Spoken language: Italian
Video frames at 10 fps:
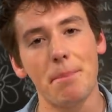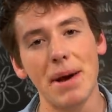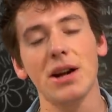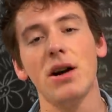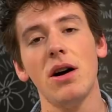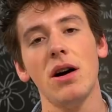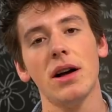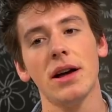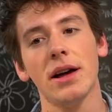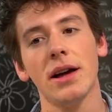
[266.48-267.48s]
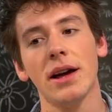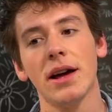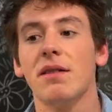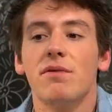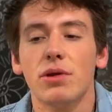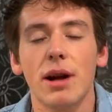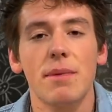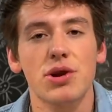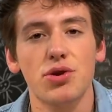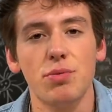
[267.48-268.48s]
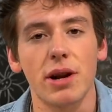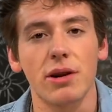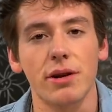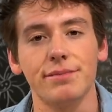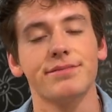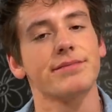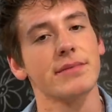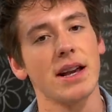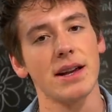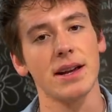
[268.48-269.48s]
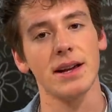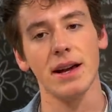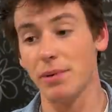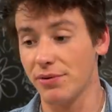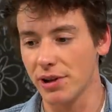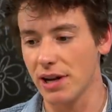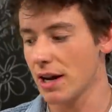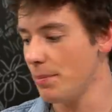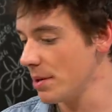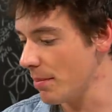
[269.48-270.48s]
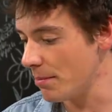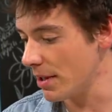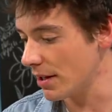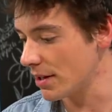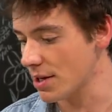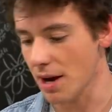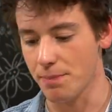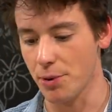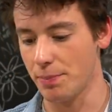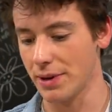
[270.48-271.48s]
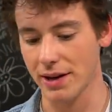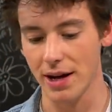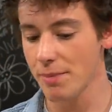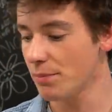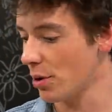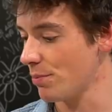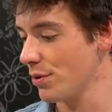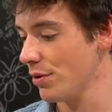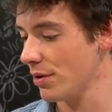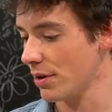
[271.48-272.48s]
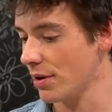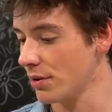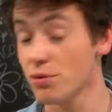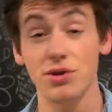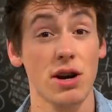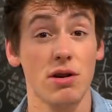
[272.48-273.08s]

però eh, vorrebbe assumerlo eh, è perfetta anche per i bambini, ad esempio, perché proprio eh, non si